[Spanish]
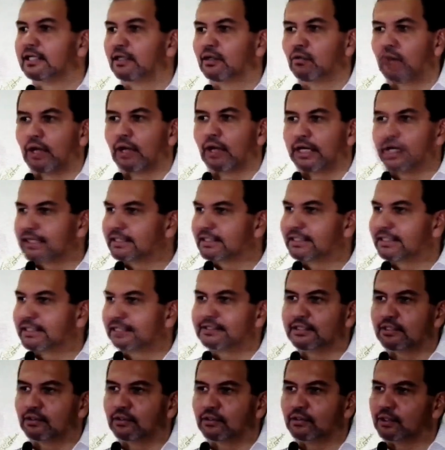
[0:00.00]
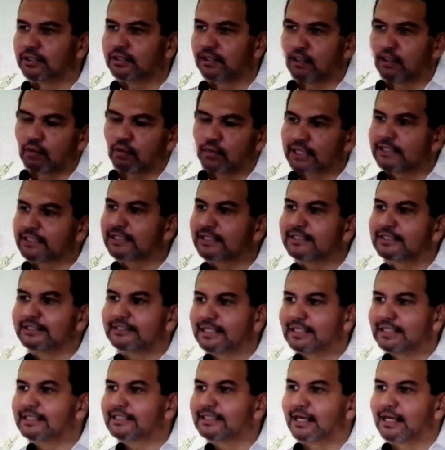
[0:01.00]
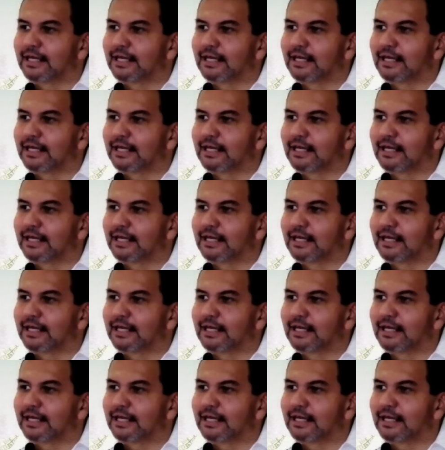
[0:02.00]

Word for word: 40, entre 40 y 60